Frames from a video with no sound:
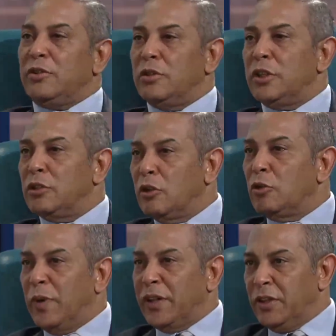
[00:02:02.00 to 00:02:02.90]
entre todos los
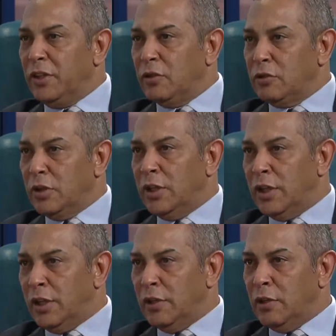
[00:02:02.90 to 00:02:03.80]
partidos,
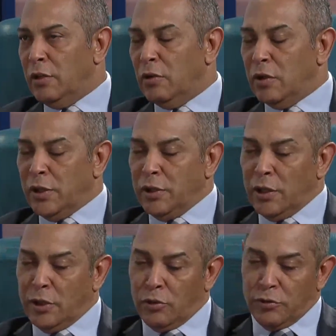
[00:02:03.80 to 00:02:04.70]
en,
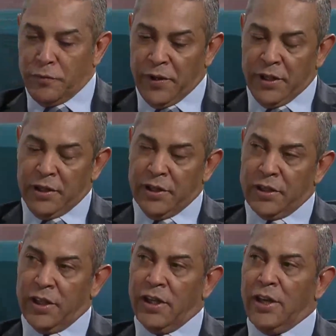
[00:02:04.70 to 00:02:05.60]
los diferentes
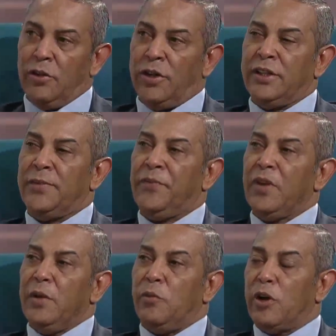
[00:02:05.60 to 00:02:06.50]
legisladores
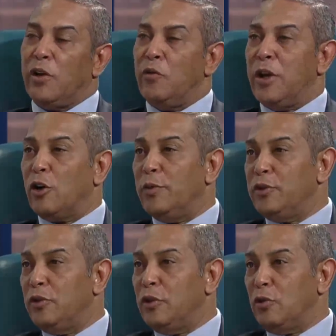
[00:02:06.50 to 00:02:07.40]
porque fue una
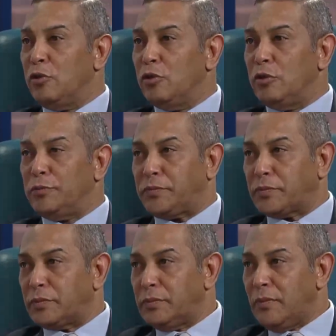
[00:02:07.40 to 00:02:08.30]
comisión incluso
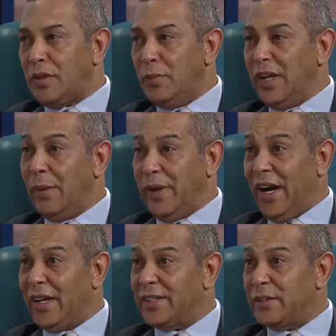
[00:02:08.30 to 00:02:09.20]

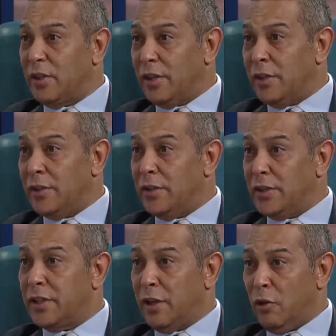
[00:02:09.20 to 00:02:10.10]
bicameral que,
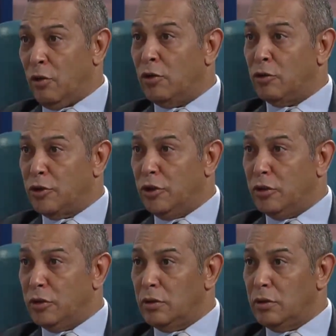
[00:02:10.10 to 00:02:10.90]
lo conoció